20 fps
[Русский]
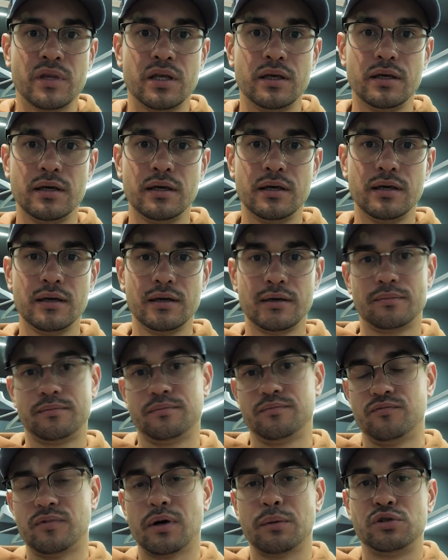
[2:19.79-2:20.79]
И
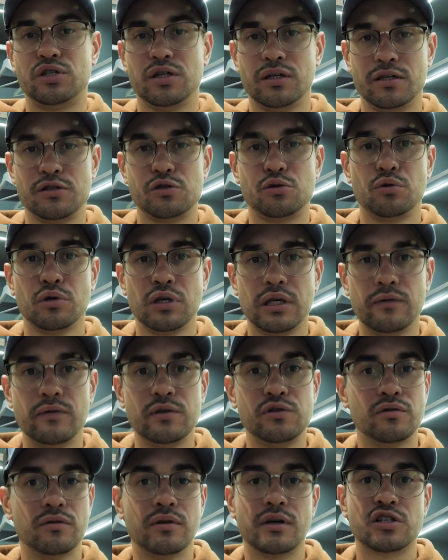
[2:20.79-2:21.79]
вообще есть другие
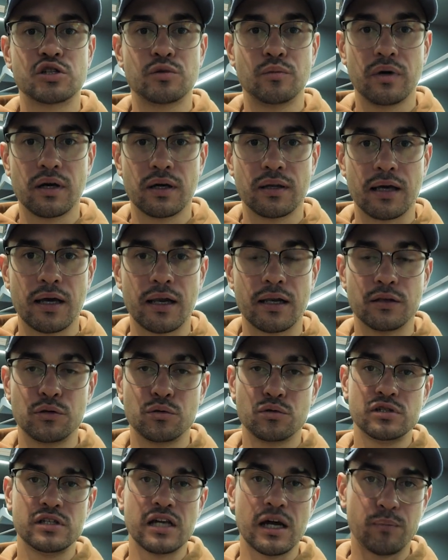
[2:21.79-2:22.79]
видео на нашем канале.
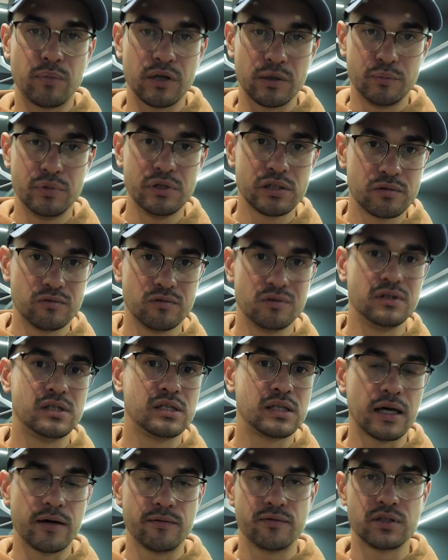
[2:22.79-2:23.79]
Друзья, подписывайтесь,
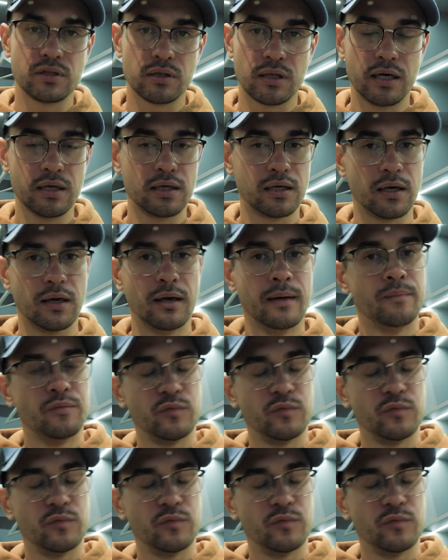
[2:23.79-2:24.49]
ставьте лайки.